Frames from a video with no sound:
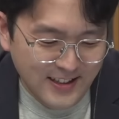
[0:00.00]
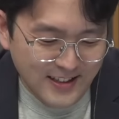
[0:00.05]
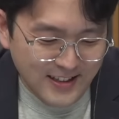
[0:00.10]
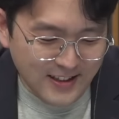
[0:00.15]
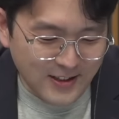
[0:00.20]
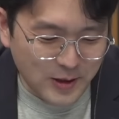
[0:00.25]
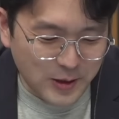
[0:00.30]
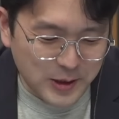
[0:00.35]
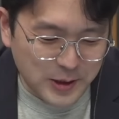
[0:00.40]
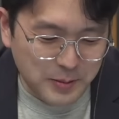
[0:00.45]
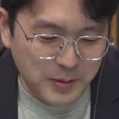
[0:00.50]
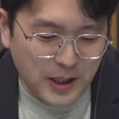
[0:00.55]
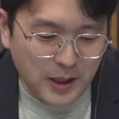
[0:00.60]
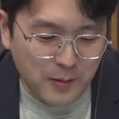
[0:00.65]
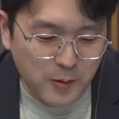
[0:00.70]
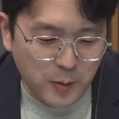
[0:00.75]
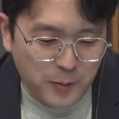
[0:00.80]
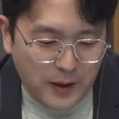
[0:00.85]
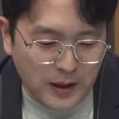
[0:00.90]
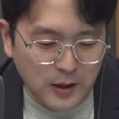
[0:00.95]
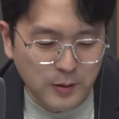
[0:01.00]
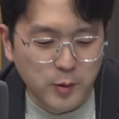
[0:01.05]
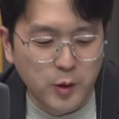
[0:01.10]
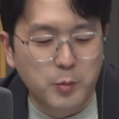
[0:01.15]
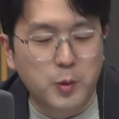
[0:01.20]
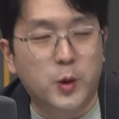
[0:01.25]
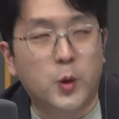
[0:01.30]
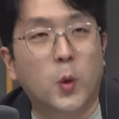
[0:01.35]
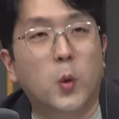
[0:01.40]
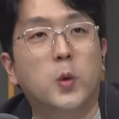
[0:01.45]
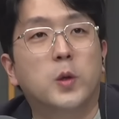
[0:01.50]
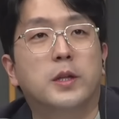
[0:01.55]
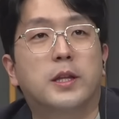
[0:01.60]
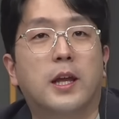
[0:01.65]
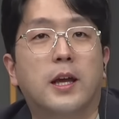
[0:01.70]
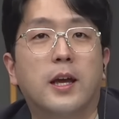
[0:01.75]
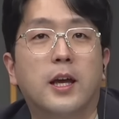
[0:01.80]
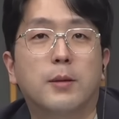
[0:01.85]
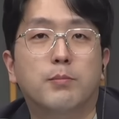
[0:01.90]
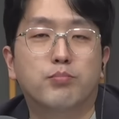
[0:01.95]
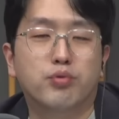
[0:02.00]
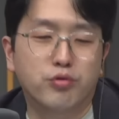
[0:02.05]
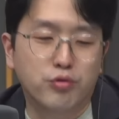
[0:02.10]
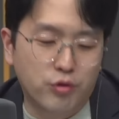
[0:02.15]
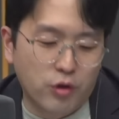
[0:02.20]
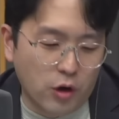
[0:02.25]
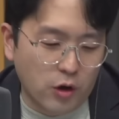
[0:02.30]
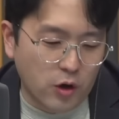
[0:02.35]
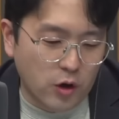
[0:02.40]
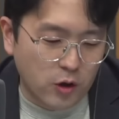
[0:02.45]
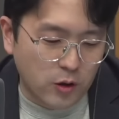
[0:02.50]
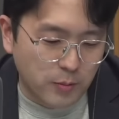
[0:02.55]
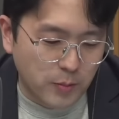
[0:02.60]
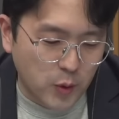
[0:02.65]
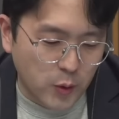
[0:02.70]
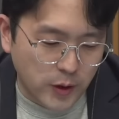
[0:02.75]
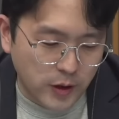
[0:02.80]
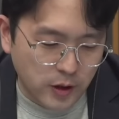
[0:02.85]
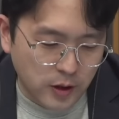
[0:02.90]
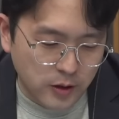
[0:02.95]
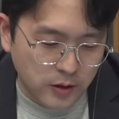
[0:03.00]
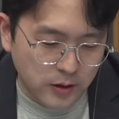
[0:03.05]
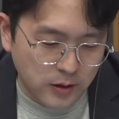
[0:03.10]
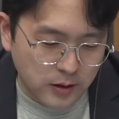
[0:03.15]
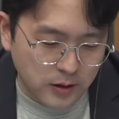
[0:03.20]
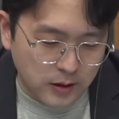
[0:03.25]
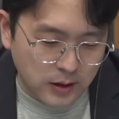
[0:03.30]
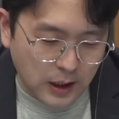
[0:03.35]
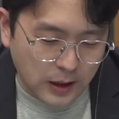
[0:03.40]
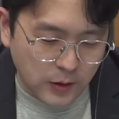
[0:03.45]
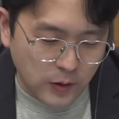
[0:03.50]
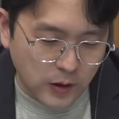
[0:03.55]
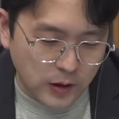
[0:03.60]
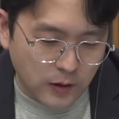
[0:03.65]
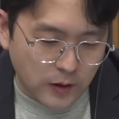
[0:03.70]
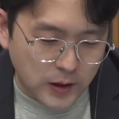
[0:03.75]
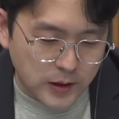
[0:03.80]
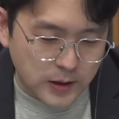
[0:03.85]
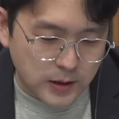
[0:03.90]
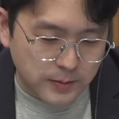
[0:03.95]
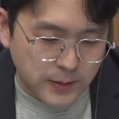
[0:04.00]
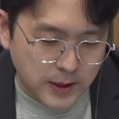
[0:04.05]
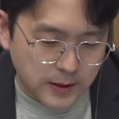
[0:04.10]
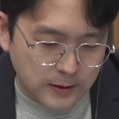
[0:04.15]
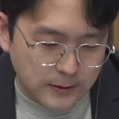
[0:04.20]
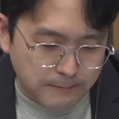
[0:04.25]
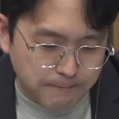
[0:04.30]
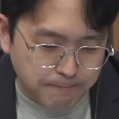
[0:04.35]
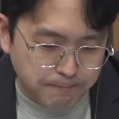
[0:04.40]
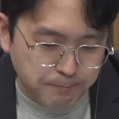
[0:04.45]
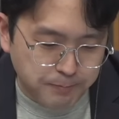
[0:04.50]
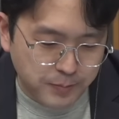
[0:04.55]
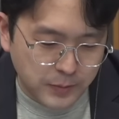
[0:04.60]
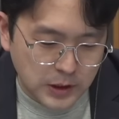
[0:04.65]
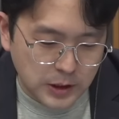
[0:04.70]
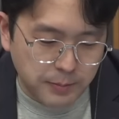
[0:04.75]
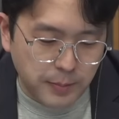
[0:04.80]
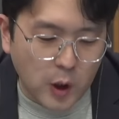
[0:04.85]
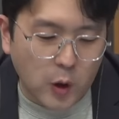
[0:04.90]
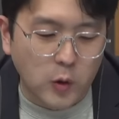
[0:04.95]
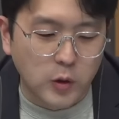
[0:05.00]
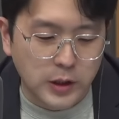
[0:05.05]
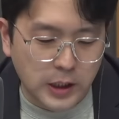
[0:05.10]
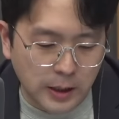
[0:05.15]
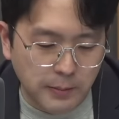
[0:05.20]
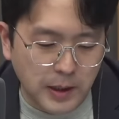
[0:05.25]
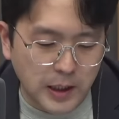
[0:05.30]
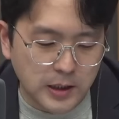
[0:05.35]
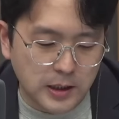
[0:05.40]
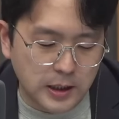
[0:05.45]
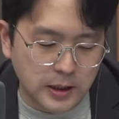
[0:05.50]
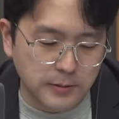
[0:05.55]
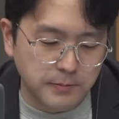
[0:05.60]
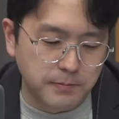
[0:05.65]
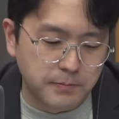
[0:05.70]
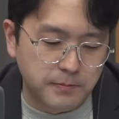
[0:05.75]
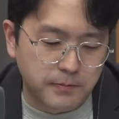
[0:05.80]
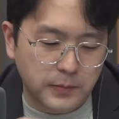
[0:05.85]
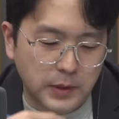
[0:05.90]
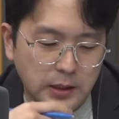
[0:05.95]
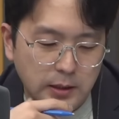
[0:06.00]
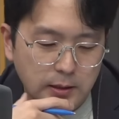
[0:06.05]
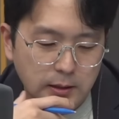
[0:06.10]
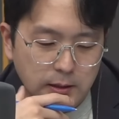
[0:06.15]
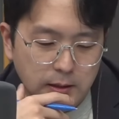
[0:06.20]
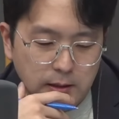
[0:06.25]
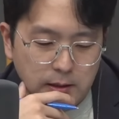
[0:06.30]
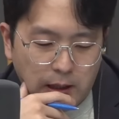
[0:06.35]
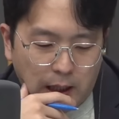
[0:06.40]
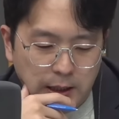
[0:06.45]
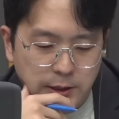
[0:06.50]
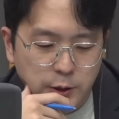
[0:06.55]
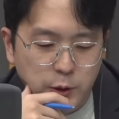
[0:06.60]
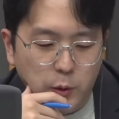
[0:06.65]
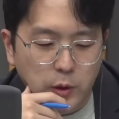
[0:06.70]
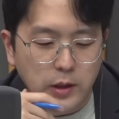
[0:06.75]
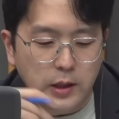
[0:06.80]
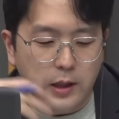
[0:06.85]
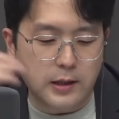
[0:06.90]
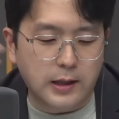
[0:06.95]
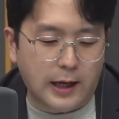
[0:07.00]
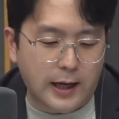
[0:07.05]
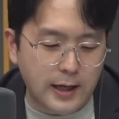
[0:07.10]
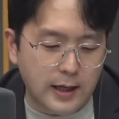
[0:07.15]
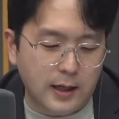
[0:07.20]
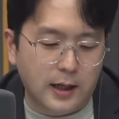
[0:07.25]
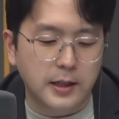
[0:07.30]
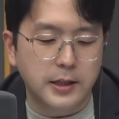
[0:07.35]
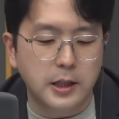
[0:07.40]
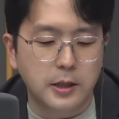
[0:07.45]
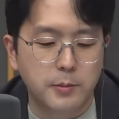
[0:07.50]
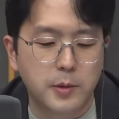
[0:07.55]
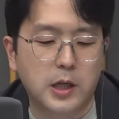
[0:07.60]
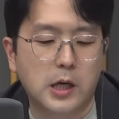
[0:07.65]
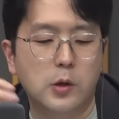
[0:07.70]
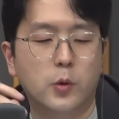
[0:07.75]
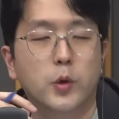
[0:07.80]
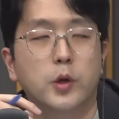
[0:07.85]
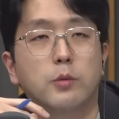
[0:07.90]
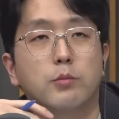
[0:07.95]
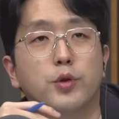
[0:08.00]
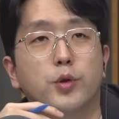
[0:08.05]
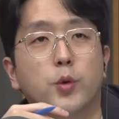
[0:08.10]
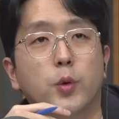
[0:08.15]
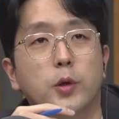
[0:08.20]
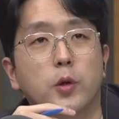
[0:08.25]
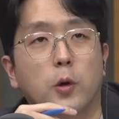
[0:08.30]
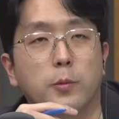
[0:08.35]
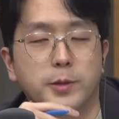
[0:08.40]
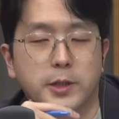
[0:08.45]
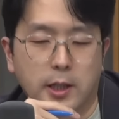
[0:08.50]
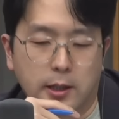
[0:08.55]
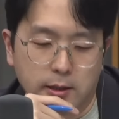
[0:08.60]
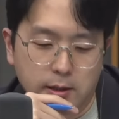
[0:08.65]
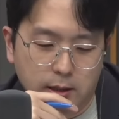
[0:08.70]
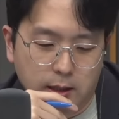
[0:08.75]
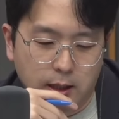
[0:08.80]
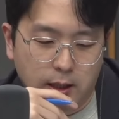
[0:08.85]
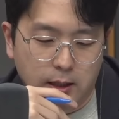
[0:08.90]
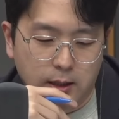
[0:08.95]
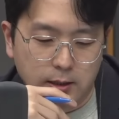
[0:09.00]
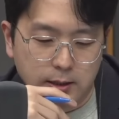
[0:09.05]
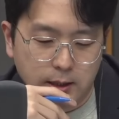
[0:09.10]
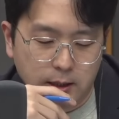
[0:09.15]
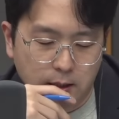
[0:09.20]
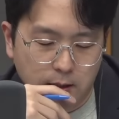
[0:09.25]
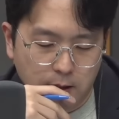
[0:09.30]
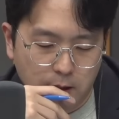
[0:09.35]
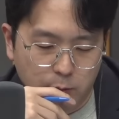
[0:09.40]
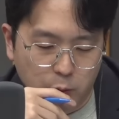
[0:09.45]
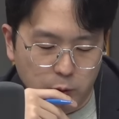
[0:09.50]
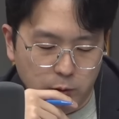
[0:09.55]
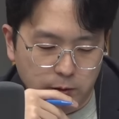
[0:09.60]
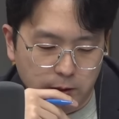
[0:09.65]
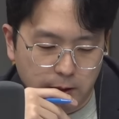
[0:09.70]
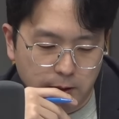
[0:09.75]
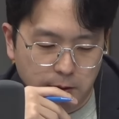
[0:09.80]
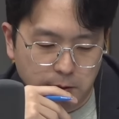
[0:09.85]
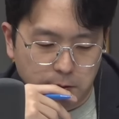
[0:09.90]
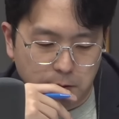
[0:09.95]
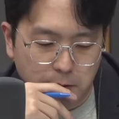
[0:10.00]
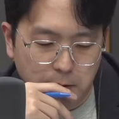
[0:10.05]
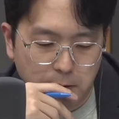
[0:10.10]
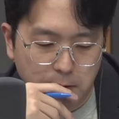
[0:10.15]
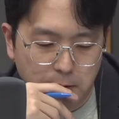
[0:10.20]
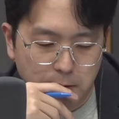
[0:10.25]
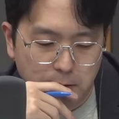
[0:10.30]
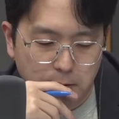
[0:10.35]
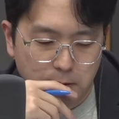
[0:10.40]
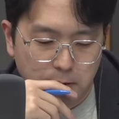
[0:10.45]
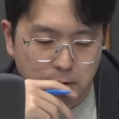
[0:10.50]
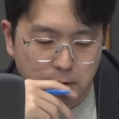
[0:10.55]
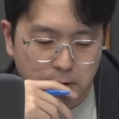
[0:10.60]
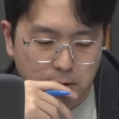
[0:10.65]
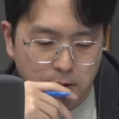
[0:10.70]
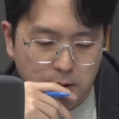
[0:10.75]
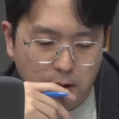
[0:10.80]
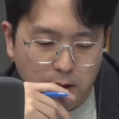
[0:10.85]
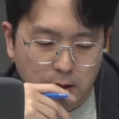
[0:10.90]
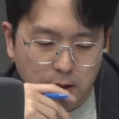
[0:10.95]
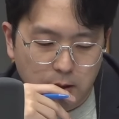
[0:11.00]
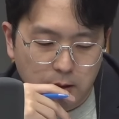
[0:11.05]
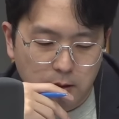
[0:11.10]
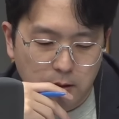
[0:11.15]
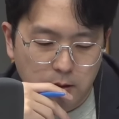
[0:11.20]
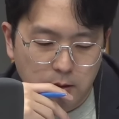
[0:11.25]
그렇습니다. 뭐 방금도 뭐 동태, 북어 뭐 이런 단어가 나왔지만 명태만큼 그 한종인데 다양한 이름을 갖고 있는 물고기도 없지 않을까 생각해 보는데요. 이게